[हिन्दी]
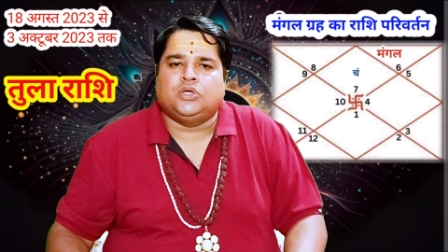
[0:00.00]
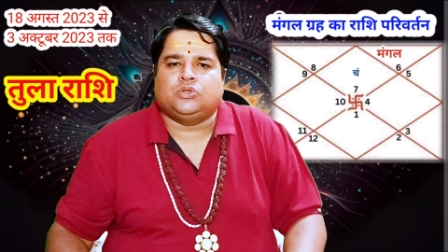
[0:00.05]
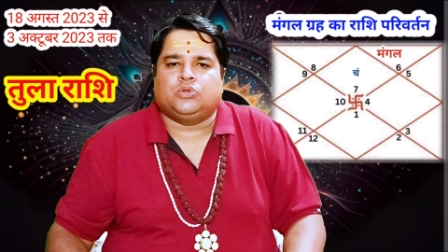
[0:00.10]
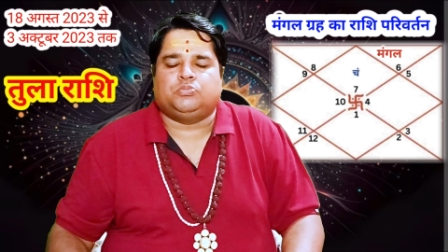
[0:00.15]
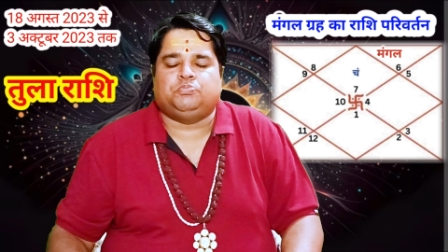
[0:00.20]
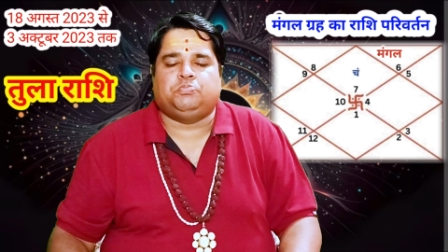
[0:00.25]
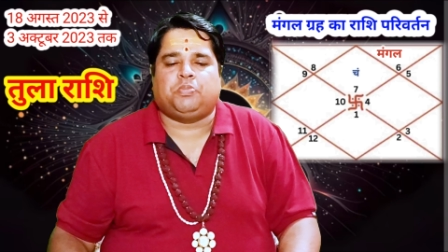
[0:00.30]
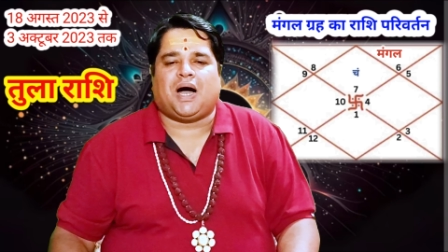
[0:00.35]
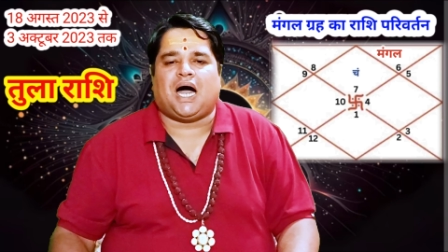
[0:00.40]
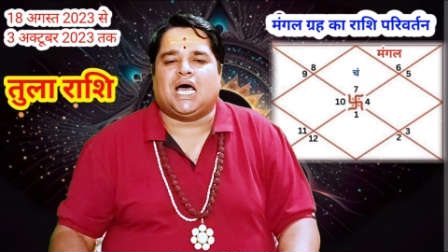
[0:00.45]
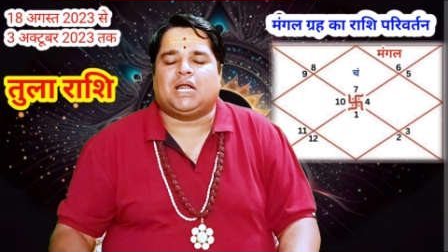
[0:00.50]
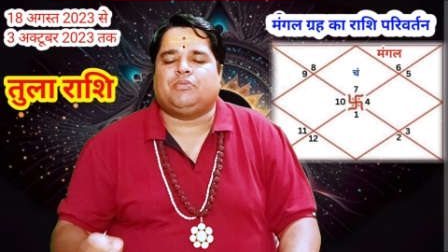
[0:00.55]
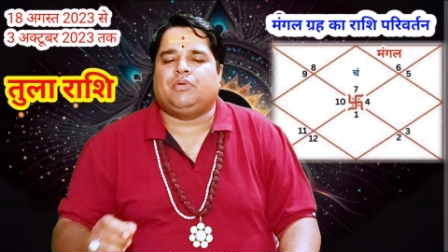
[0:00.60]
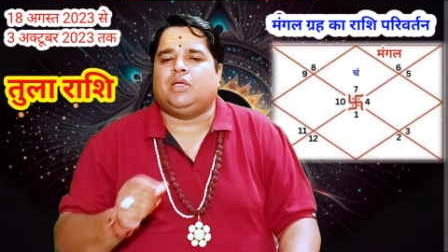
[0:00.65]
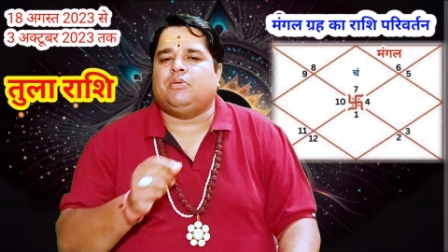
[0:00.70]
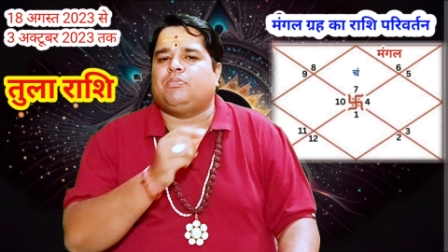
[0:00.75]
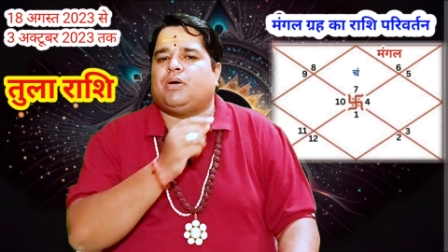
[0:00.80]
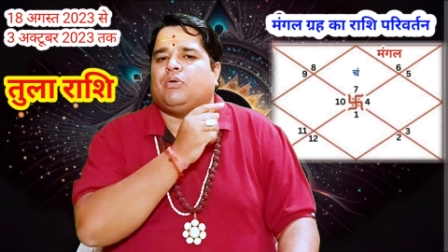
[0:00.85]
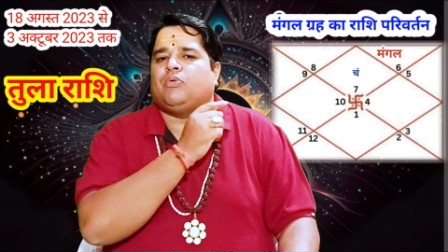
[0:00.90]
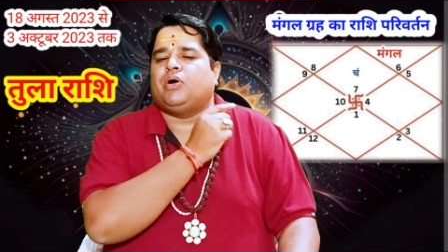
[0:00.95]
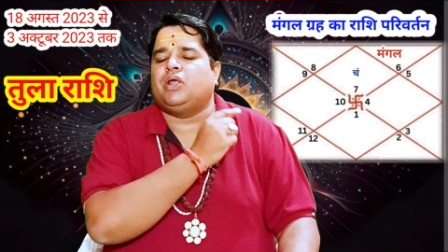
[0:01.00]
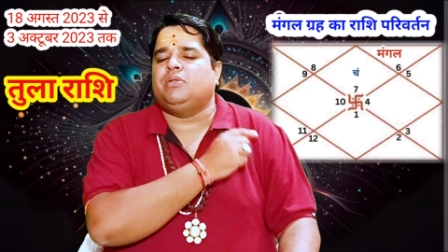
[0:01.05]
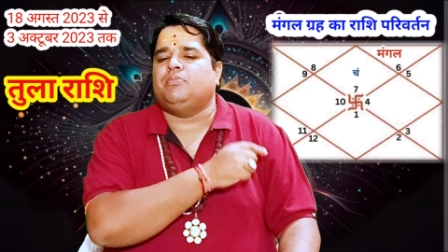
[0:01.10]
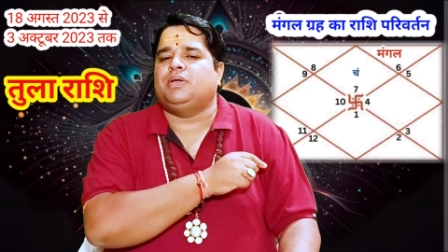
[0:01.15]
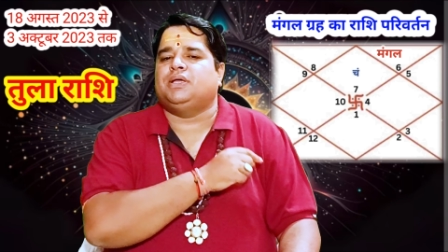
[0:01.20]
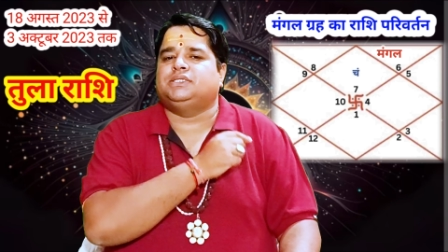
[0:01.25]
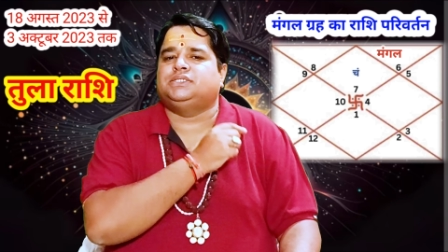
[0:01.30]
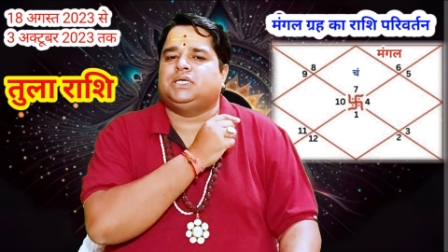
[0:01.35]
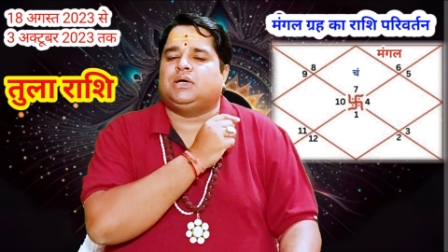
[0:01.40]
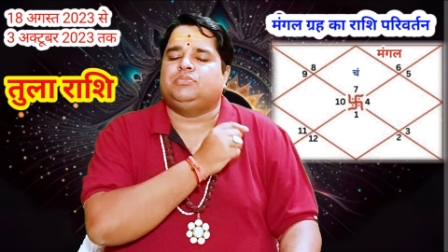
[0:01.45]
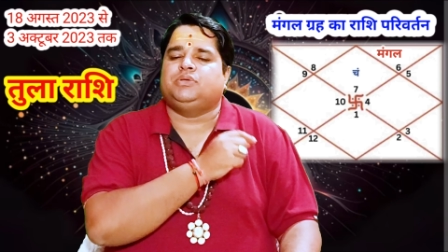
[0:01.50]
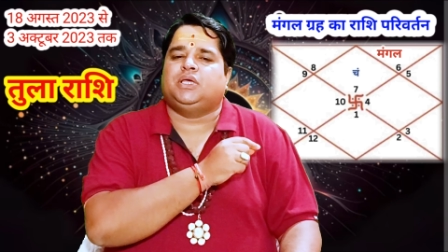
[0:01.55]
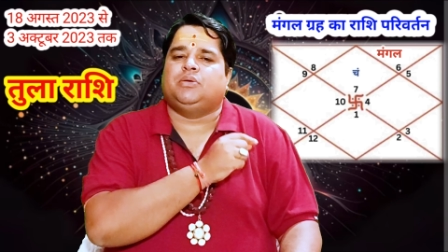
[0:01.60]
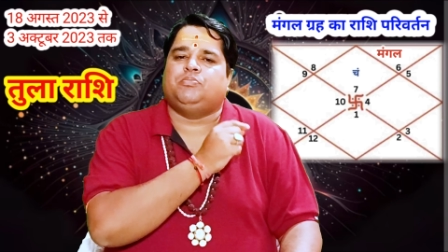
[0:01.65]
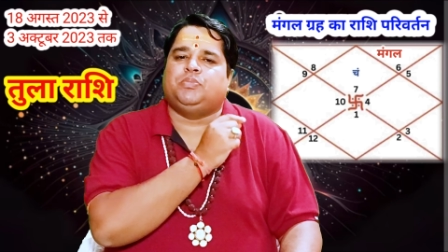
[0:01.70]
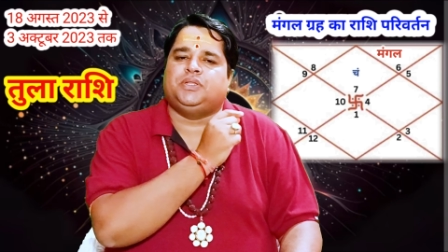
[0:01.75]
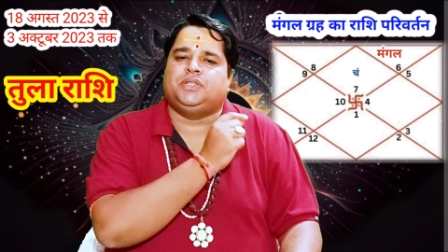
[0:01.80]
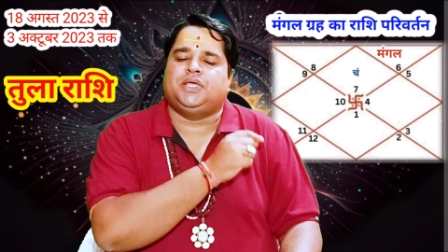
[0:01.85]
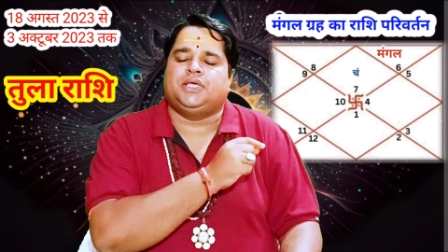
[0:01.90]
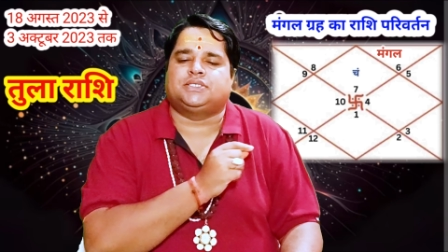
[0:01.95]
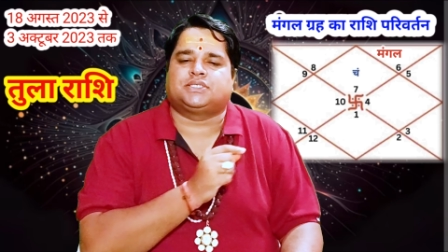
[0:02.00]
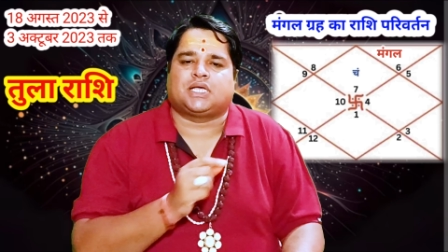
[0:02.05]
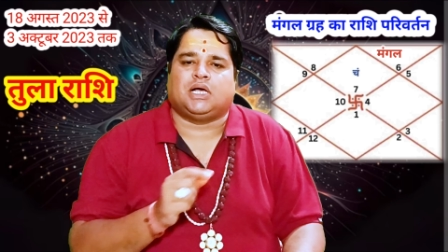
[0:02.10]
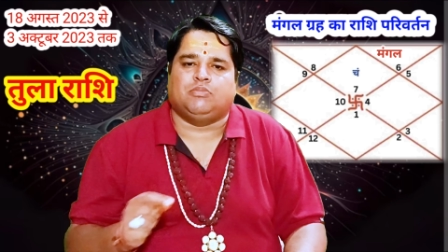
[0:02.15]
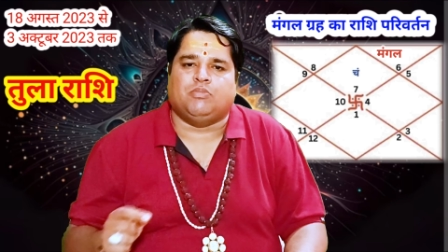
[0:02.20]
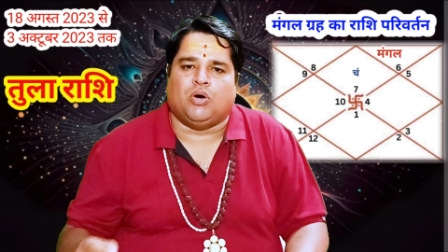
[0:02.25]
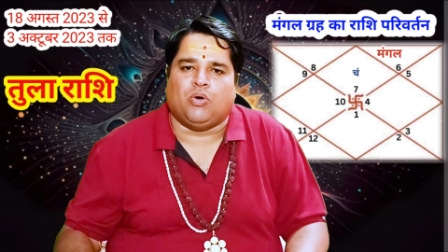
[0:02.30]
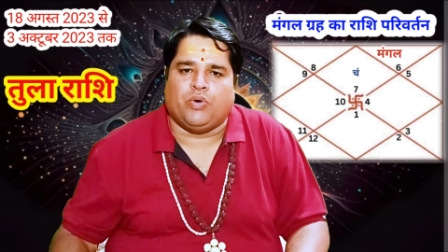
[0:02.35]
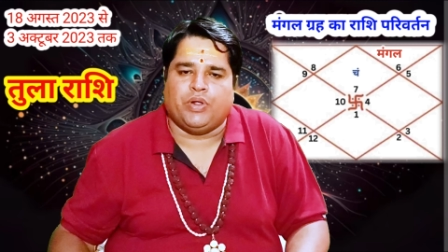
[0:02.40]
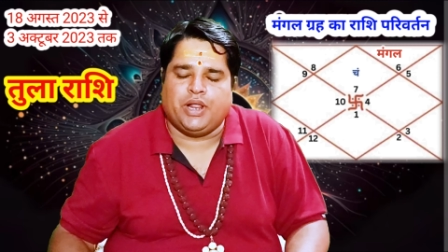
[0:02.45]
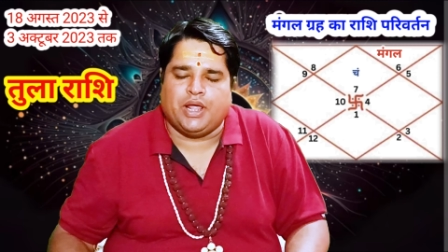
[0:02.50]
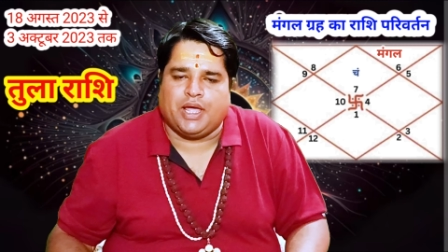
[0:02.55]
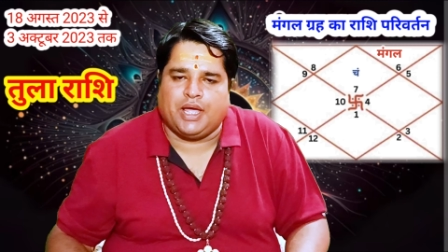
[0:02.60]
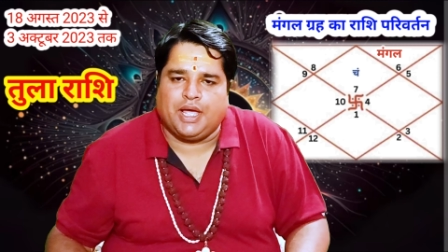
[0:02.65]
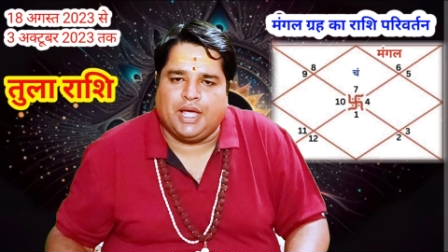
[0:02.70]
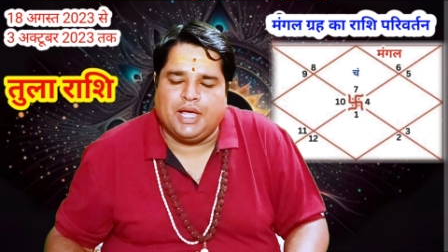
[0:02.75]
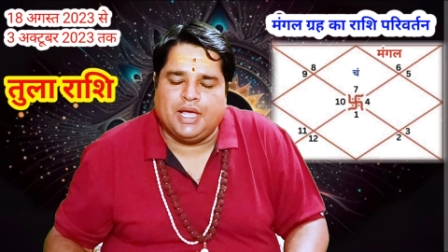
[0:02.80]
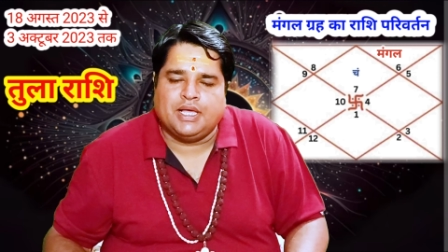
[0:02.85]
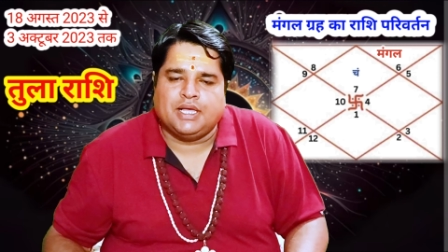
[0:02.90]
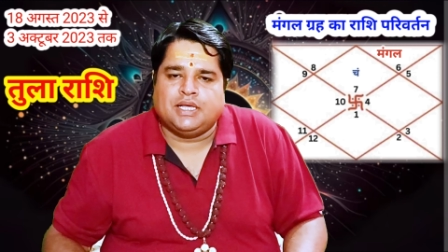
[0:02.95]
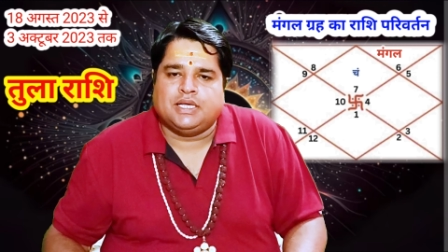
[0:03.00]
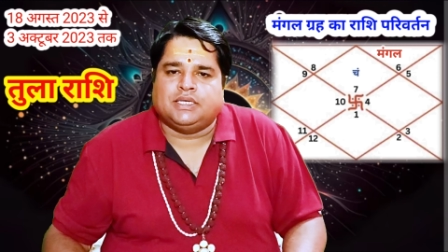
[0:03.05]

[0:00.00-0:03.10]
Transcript: तो बारहवें भवन में जब ये विदेश का भवन है